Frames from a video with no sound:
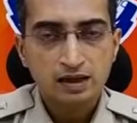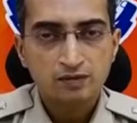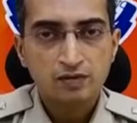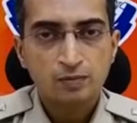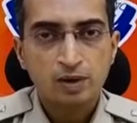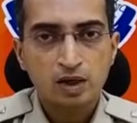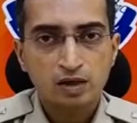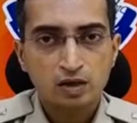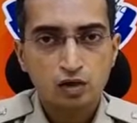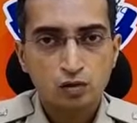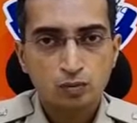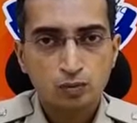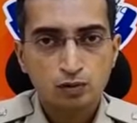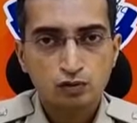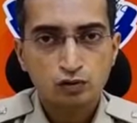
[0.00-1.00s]
या फिर
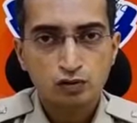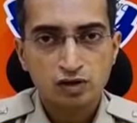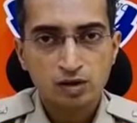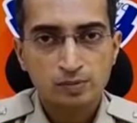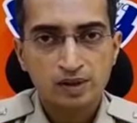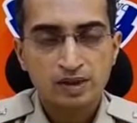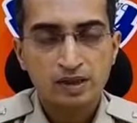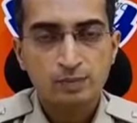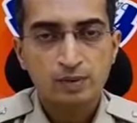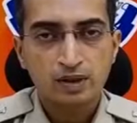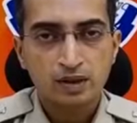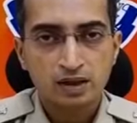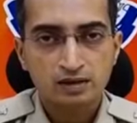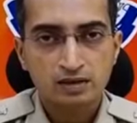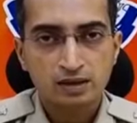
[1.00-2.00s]
भड़काऊ पोस्ट सोशल मीडिया पर
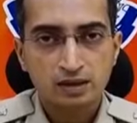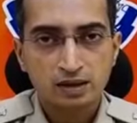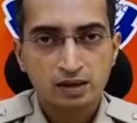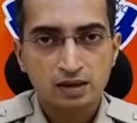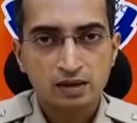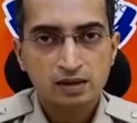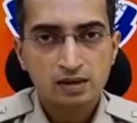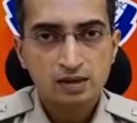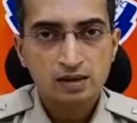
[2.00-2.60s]
ना शेयर करें